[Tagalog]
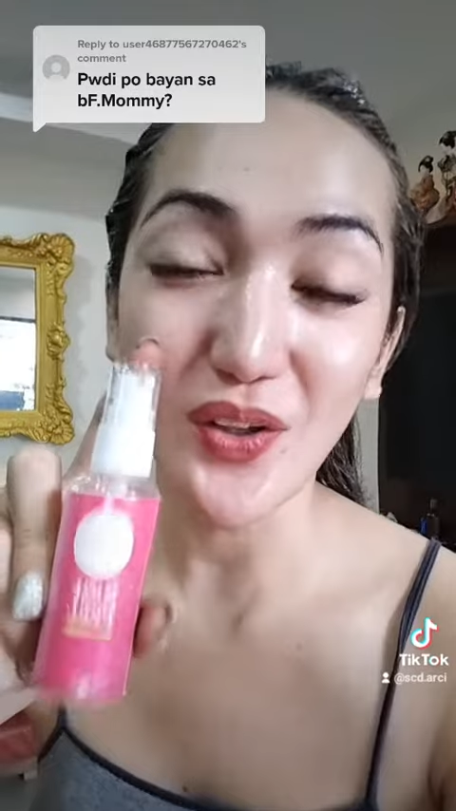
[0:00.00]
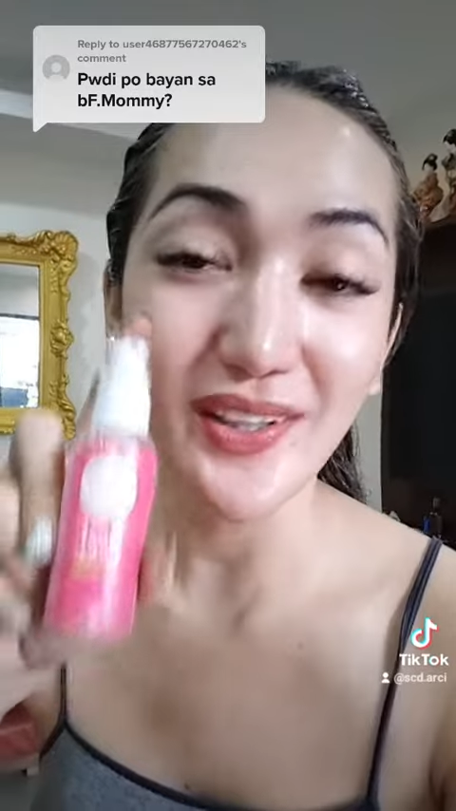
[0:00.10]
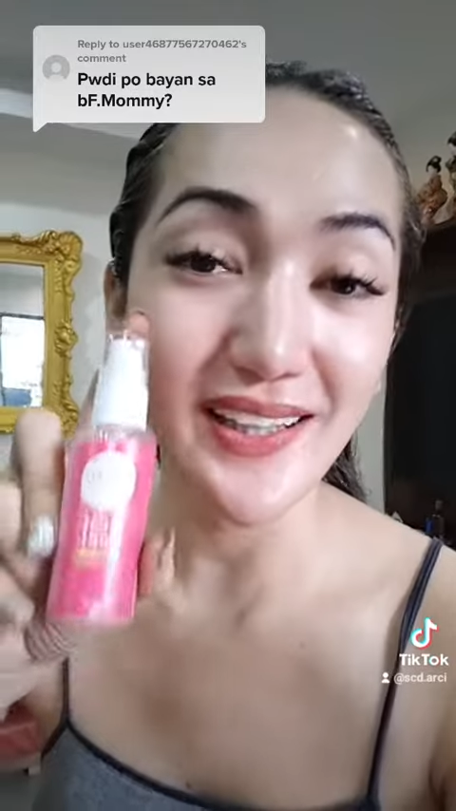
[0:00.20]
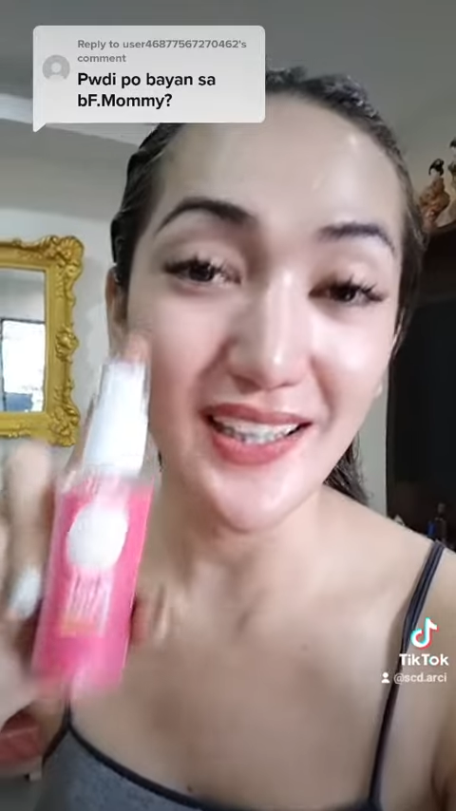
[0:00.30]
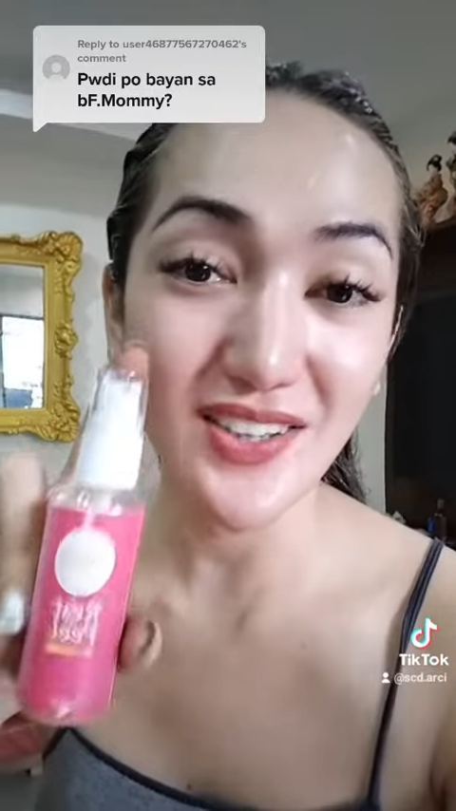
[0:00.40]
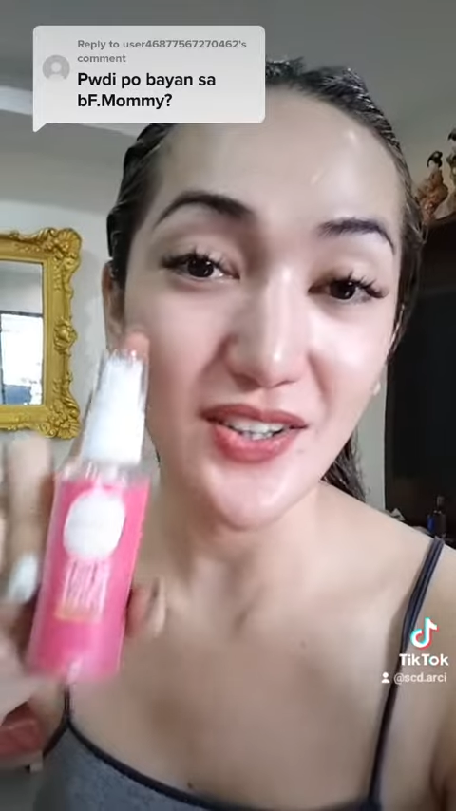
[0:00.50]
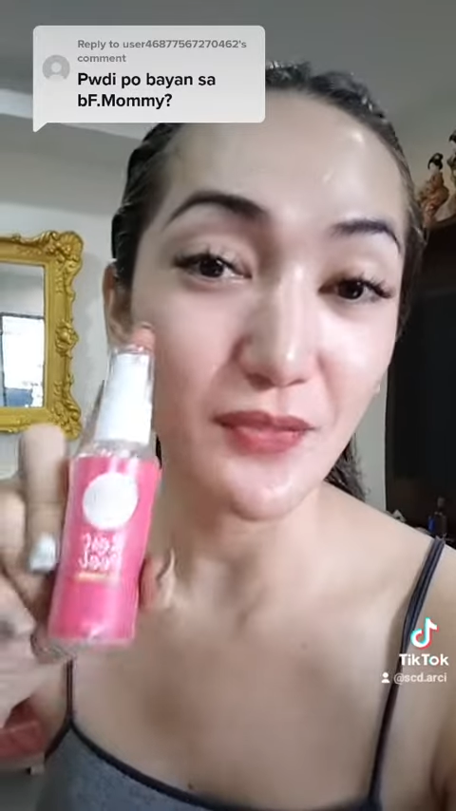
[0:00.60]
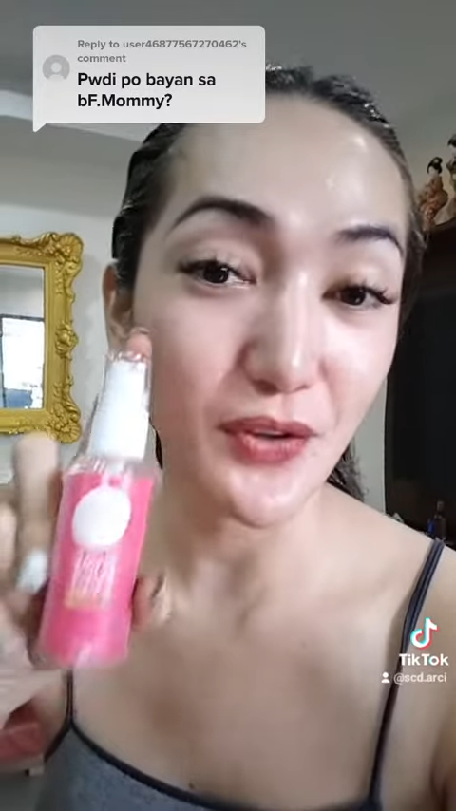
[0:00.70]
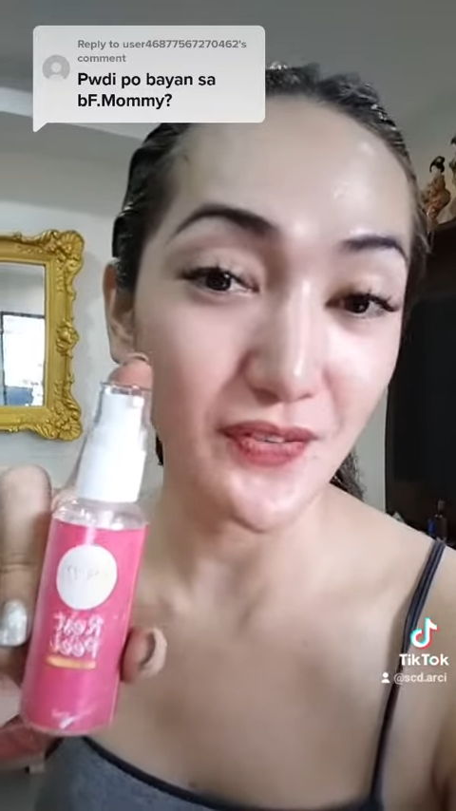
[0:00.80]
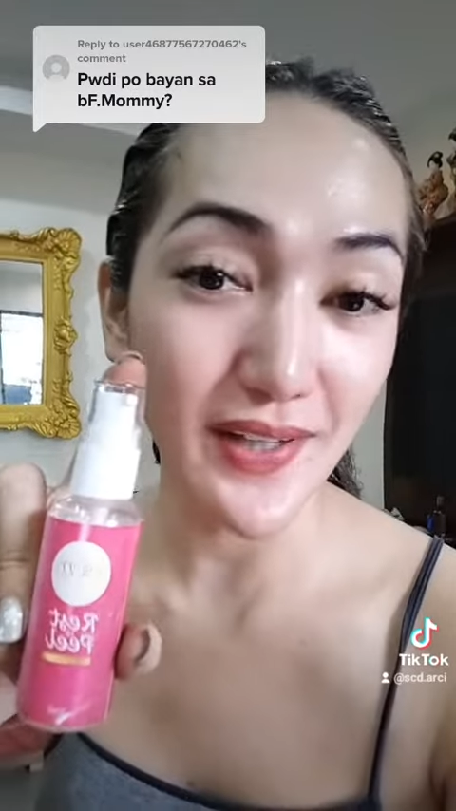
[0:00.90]
hindi lang siya
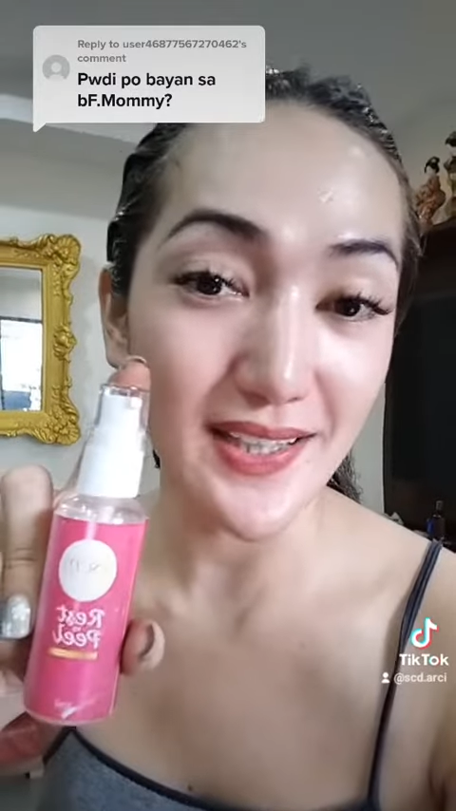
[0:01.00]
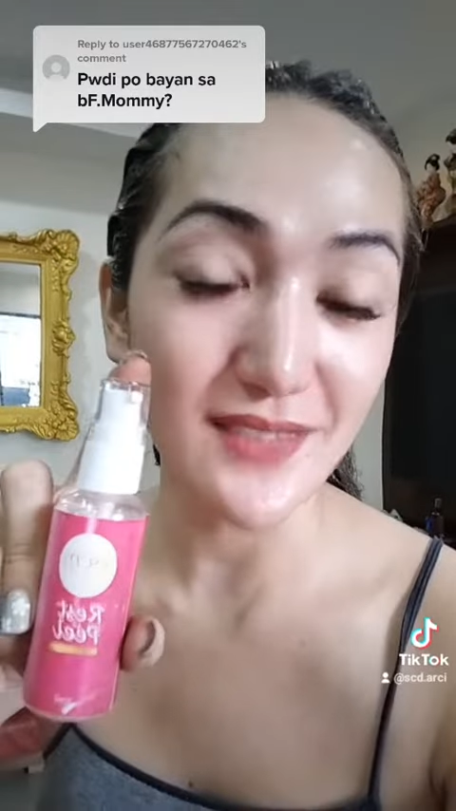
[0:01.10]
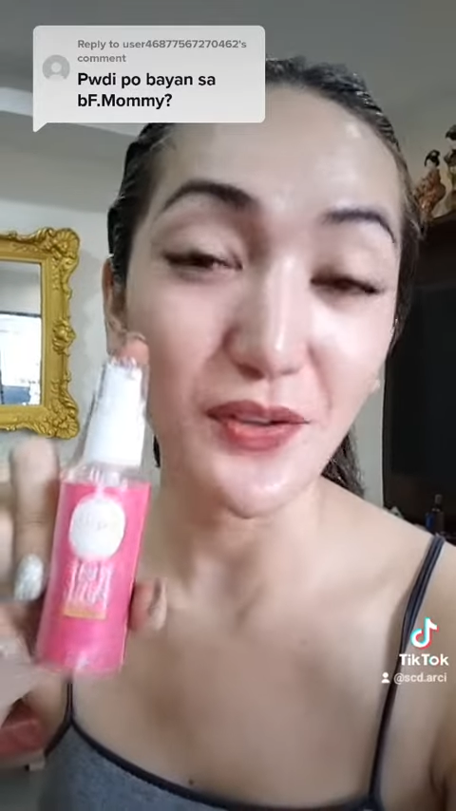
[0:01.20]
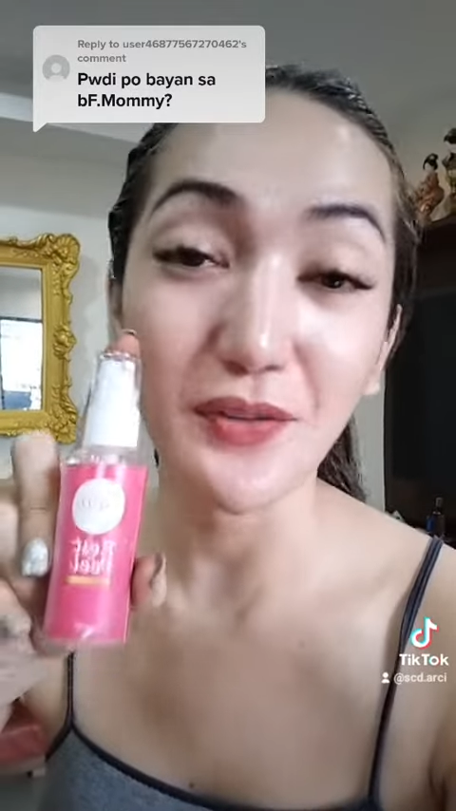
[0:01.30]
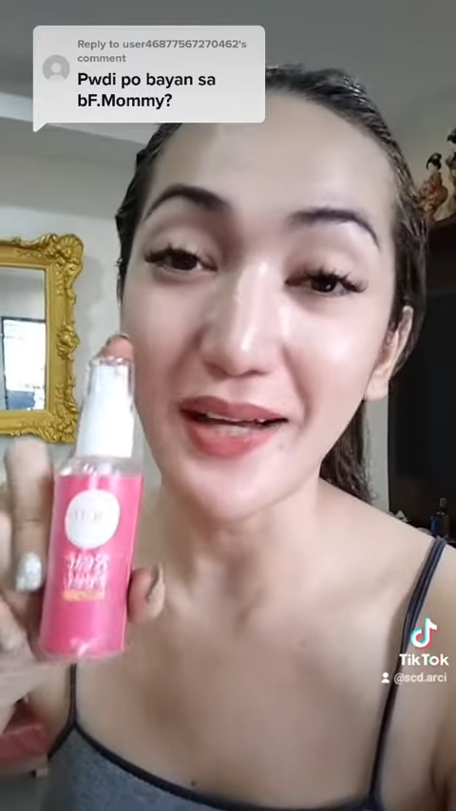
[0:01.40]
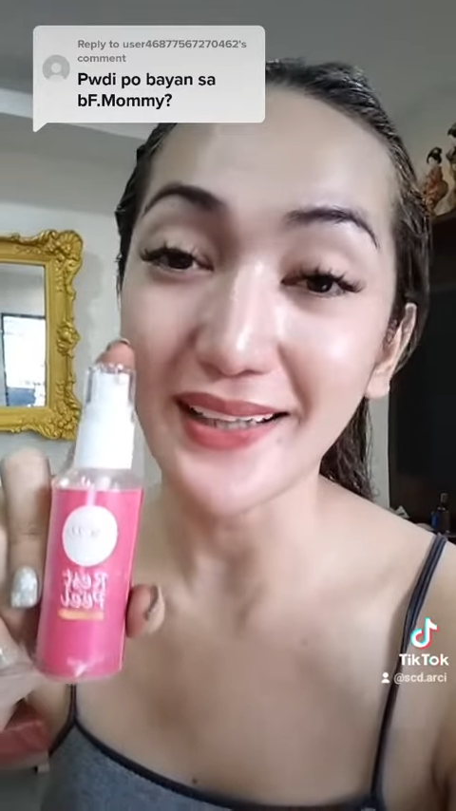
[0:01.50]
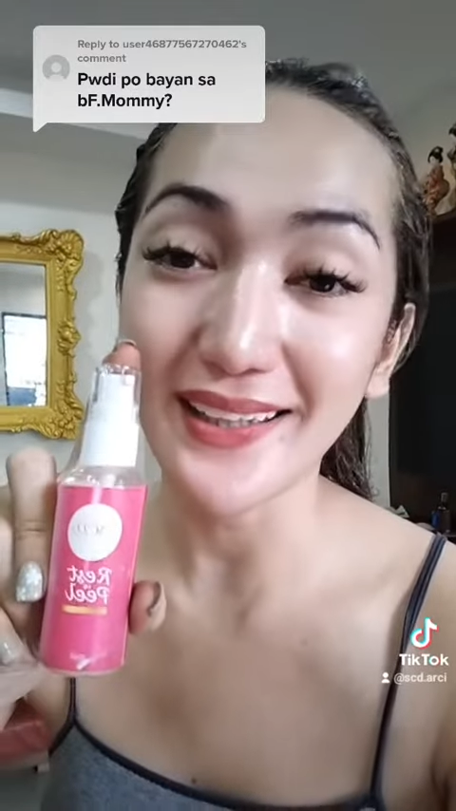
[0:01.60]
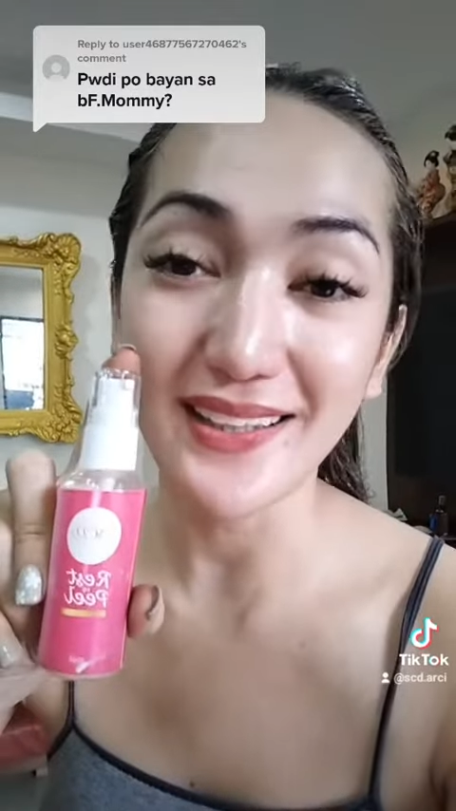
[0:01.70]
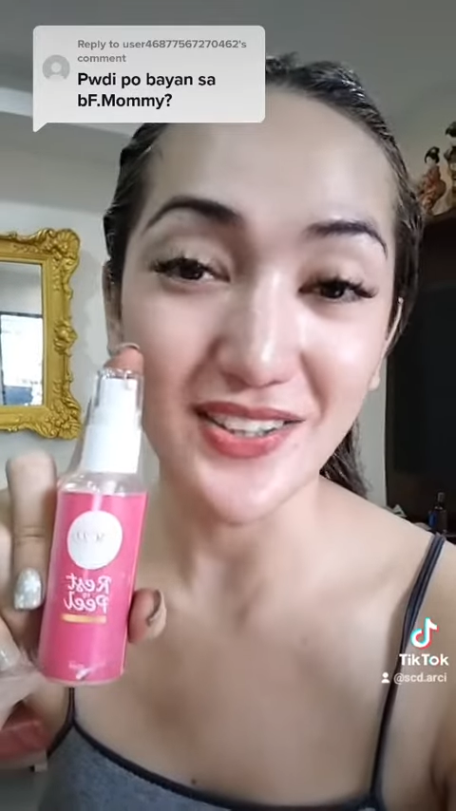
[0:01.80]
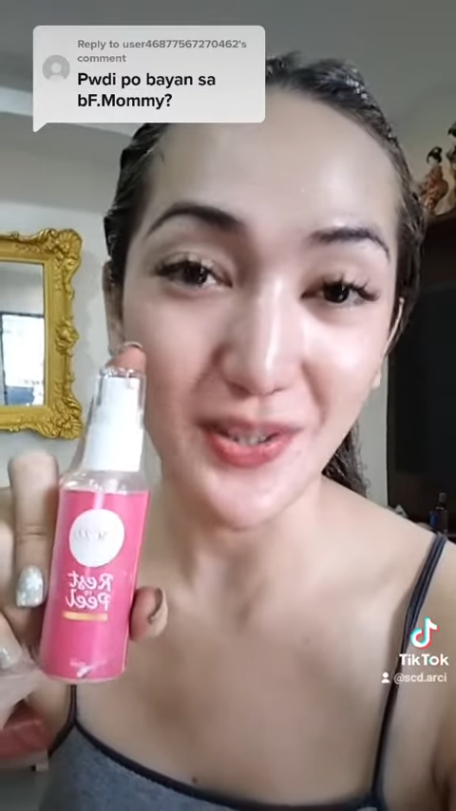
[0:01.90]
for face, for body
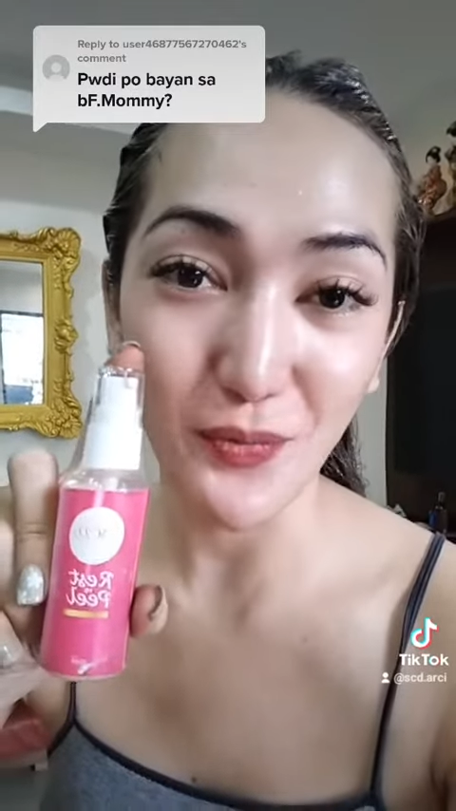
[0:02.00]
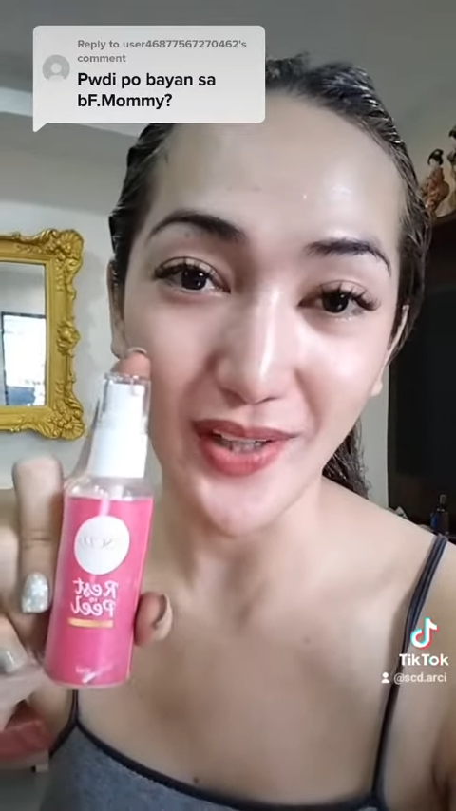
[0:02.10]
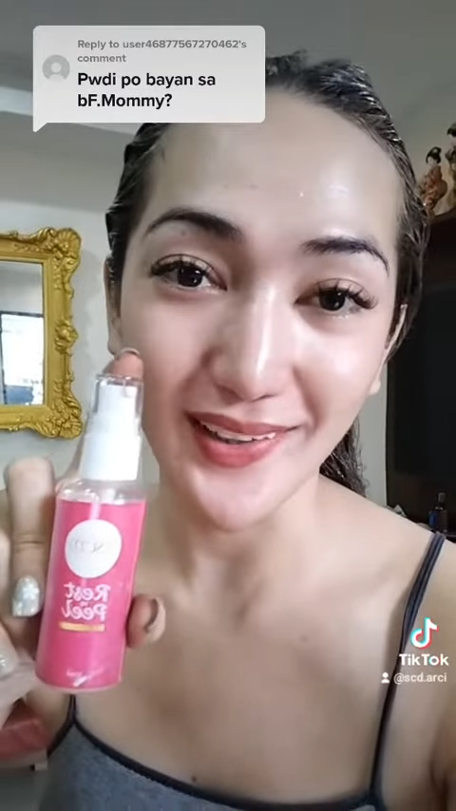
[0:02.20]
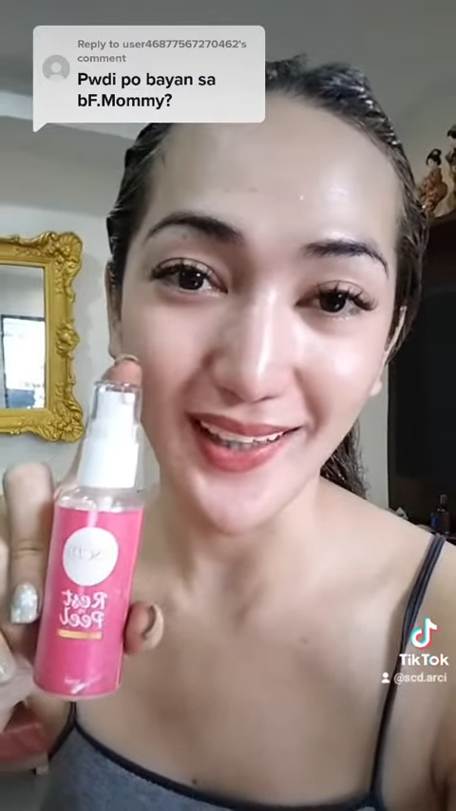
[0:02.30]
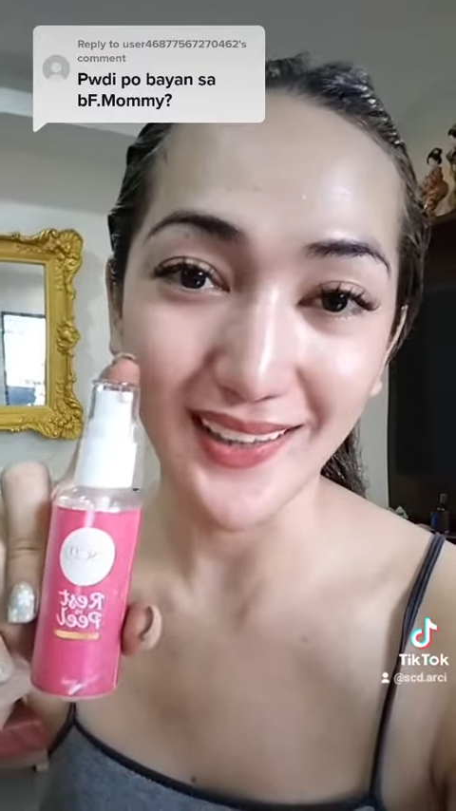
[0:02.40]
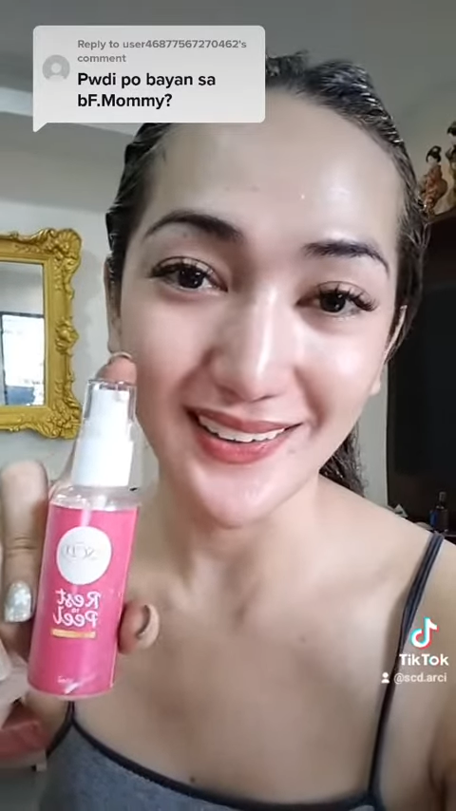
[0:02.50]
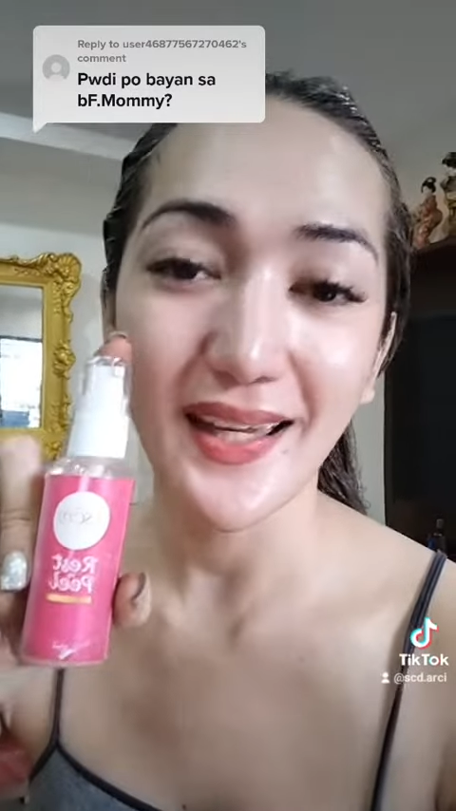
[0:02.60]
rin siya pwede.